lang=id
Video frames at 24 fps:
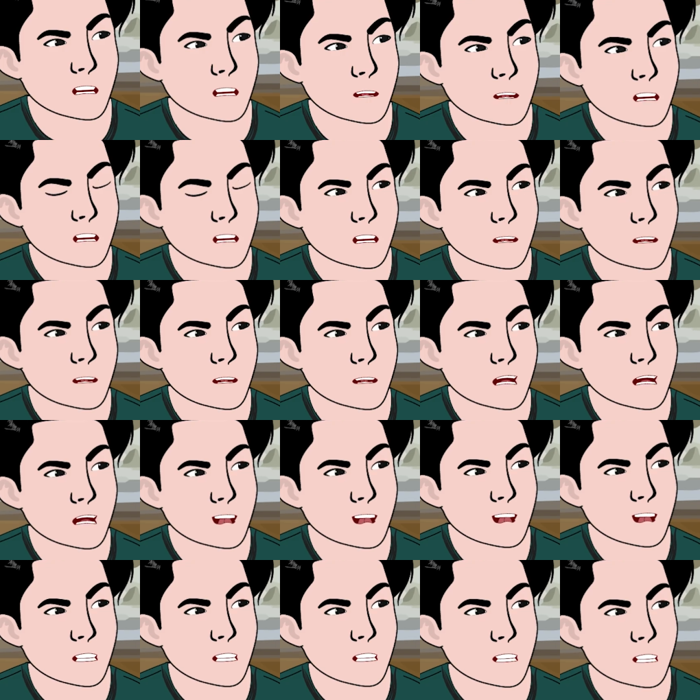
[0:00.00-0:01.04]
tahu dia
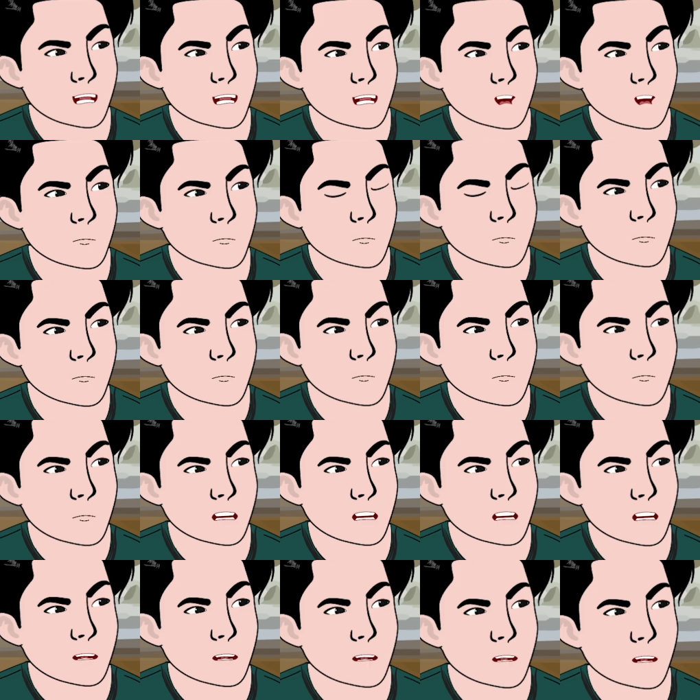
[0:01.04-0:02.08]
spesial. Tapi
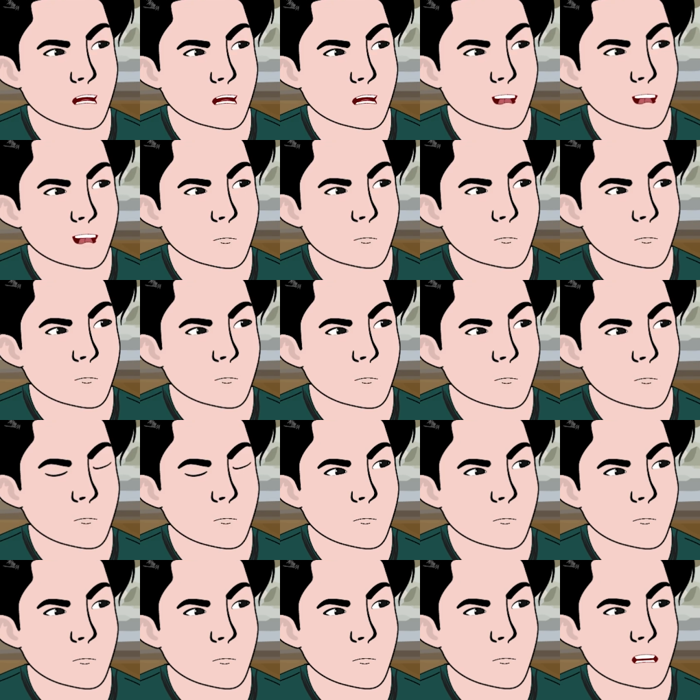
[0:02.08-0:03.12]
lu lihat dah,
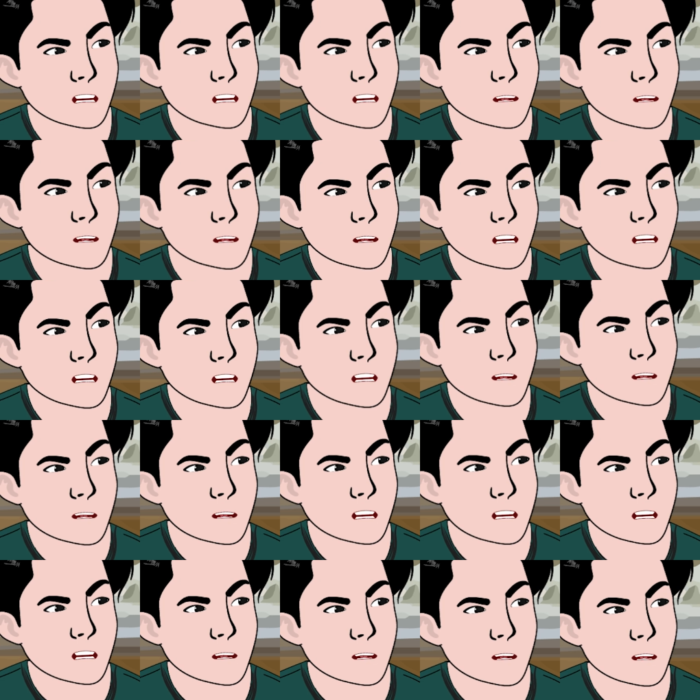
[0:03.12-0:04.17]
gua bakal kasih
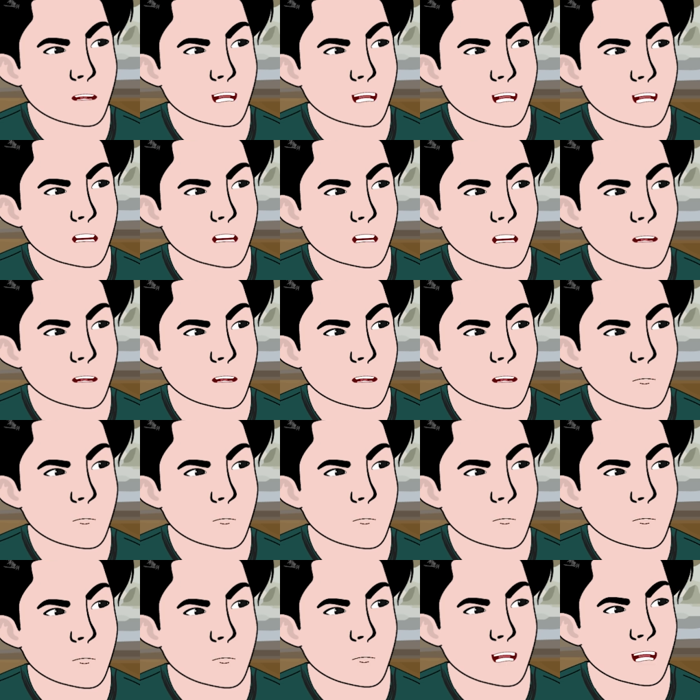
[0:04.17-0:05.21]
kejutan buat dia.
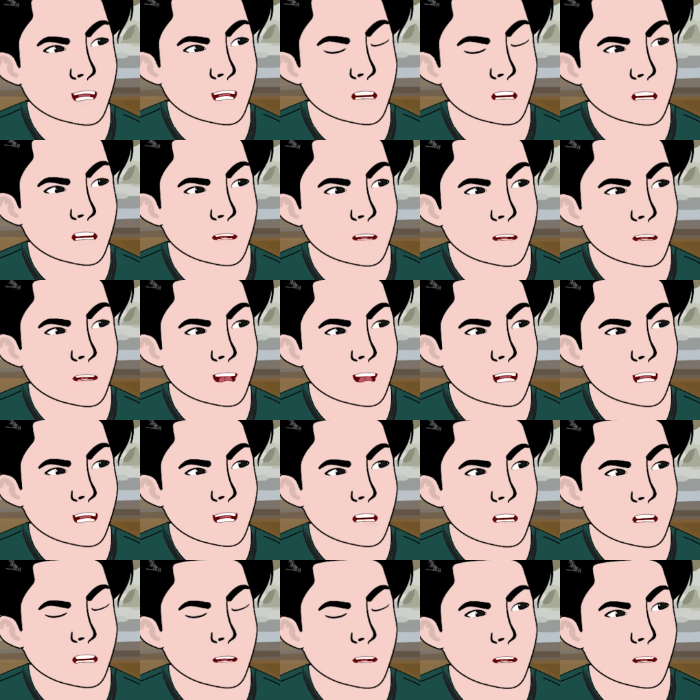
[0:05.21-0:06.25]
Lu bakal kalah kali
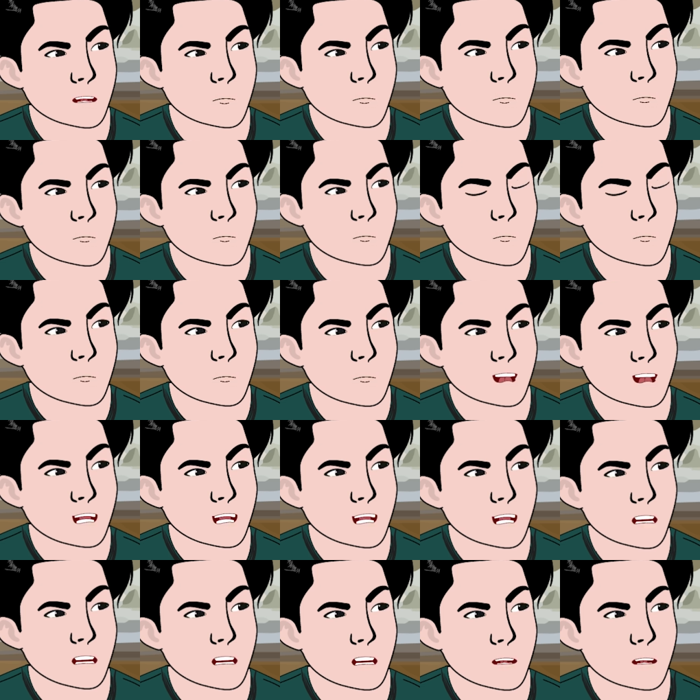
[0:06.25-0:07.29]
ini kok.
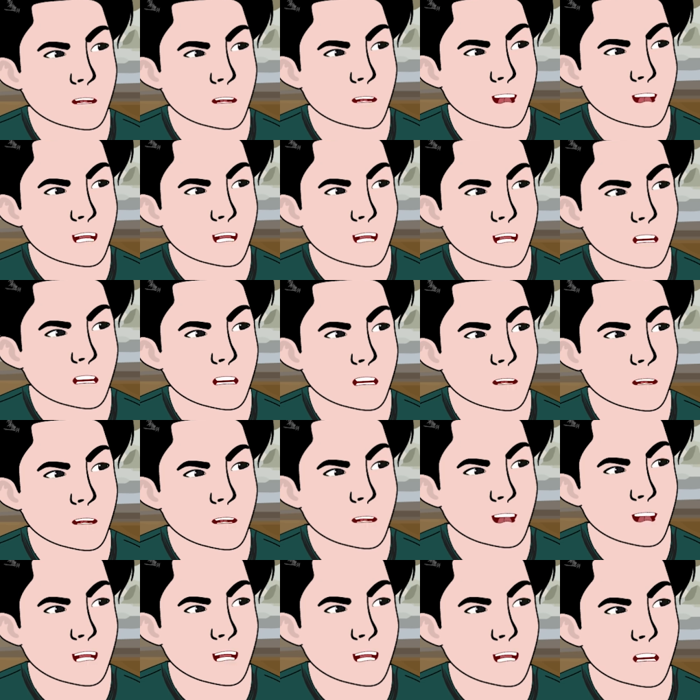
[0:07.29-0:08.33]
Setidaknya wajah gua lebih
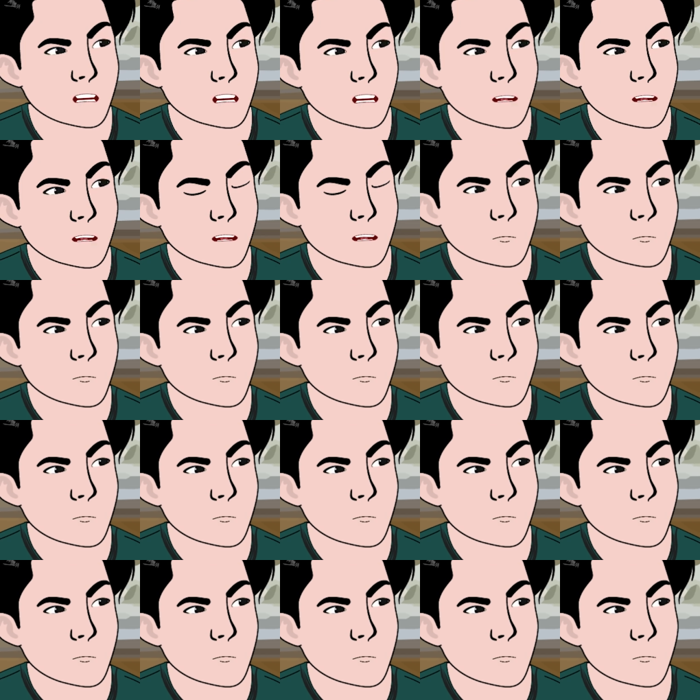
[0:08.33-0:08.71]
tampan dari kalian